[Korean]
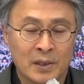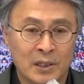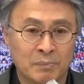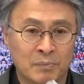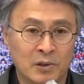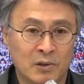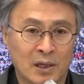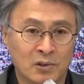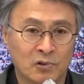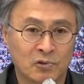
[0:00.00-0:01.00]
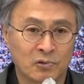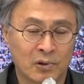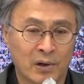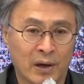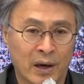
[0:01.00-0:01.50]
임기 단축
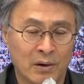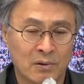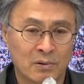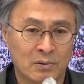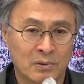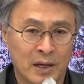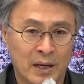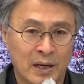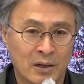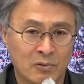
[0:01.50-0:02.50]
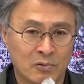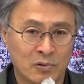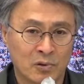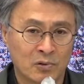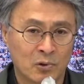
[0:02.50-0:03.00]
개헌의
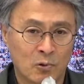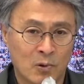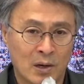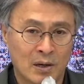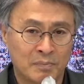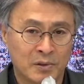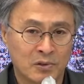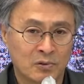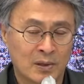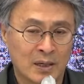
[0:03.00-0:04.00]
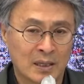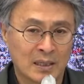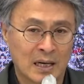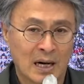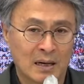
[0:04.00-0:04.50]
윤석열과
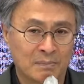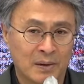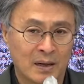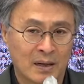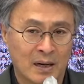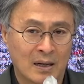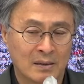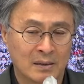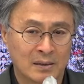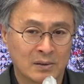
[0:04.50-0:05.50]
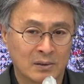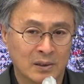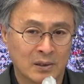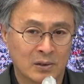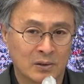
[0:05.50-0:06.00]
민주당이 야합할
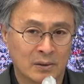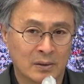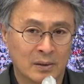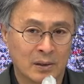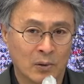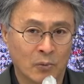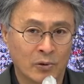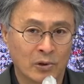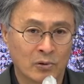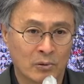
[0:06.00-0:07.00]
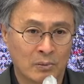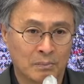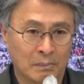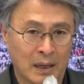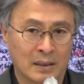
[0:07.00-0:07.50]
가능성이 저는 오히려 더
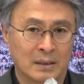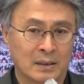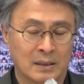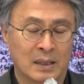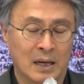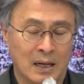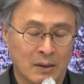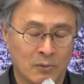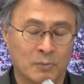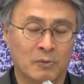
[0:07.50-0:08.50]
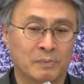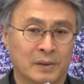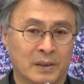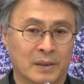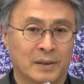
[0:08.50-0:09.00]
많다고
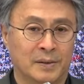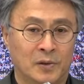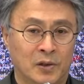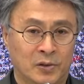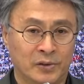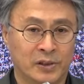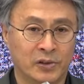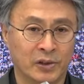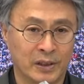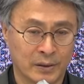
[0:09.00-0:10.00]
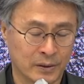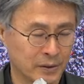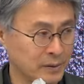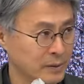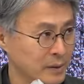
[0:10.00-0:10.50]
봅니다. 현실성이 있는
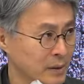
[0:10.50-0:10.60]
거는